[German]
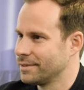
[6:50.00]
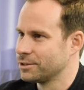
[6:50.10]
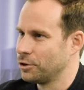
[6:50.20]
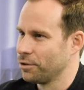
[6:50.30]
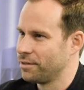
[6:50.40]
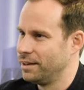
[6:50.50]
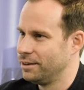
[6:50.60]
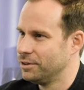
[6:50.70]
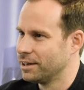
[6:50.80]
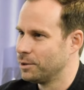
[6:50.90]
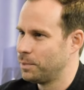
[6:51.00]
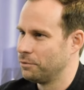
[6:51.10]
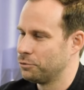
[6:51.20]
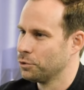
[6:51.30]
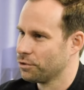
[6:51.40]
das kannst du eh nicht wirklich
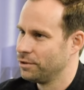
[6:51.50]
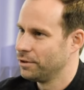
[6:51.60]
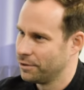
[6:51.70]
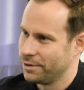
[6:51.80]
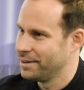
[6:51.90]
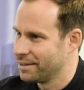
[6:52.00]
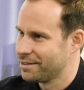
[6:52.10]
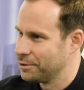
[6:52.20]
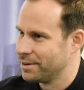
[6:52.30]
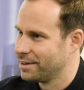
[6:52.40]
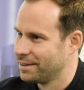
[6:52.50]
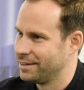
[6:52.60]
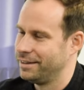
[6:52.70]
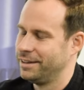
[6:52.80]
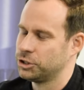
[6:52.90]
beeinflussen, ja, jetzt oder
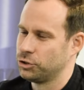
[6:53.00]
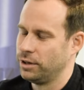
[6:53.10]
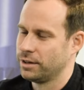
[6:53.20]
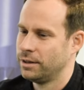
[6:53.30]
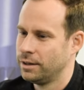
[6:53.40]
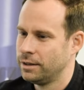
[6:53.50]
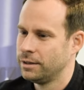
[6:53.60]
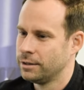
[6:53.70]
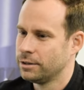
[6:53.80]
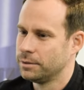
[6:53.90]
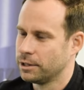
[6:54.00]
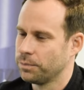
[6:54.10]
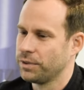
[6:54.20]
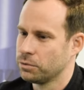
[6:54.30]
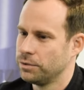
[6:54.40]
nicht, nicht steuern. Aber ich
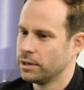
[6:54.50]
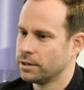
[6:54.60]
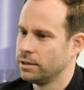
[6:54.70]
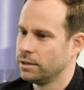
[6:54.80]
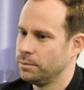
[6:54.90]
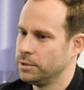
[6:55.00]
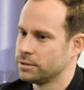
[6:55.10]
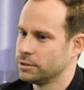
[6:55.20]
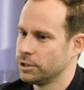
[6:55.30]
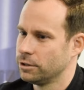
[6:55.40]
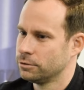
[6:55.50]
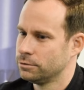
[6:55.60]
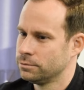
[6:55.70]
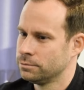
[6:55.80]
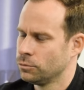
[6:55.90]
glaube, das war wirklich die, die beste Entscheidung.
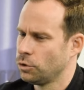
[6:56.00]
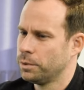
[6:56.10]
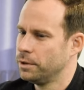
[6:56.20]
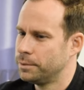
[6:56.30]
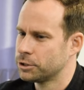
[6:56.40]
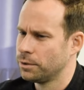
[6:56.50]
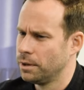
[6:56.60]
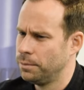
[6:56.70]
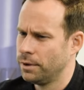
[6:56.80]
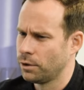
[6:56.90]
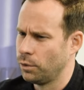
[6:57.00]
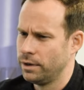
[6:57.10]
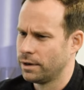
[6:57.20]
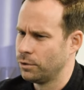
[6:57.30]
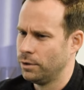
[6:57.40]
Aber ich,
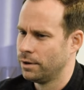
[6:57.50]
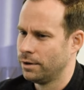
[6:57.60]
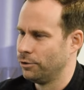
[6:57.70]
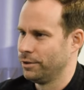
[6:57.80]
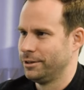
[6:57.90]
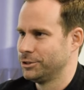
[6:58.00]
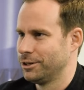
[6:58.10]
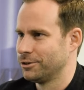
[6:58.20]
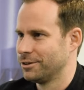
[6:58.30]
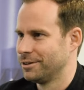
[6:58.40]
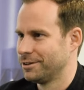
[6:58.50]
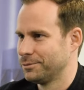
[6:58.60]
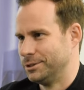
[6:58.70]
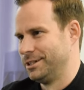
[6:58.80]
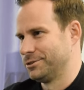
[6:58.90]
bereue auch keine andere Entscheidung,
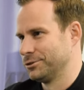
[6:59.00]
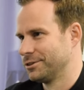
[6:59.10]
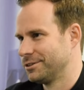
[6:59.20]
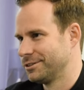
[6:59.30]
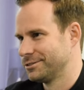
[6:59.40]
mhm. muss ich auch sagen.